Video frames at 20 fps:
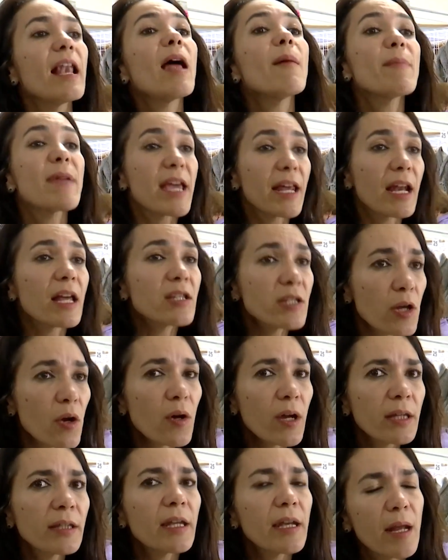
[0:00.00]
la
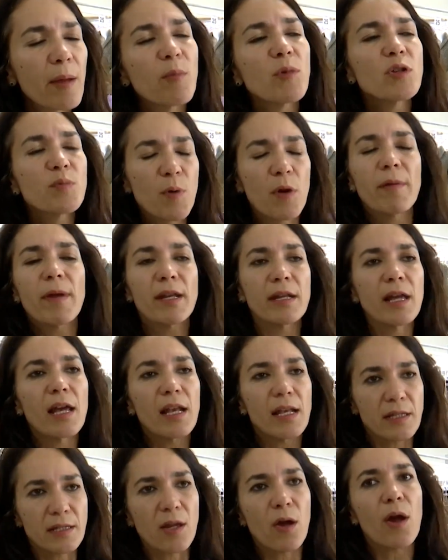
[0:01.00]
migración que tenemos proviene
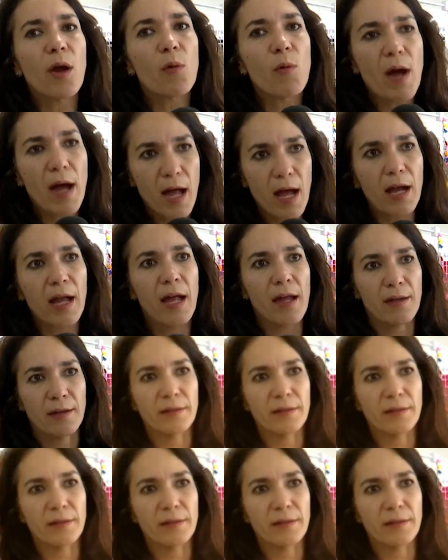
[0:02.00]
del estado de Oaxaca.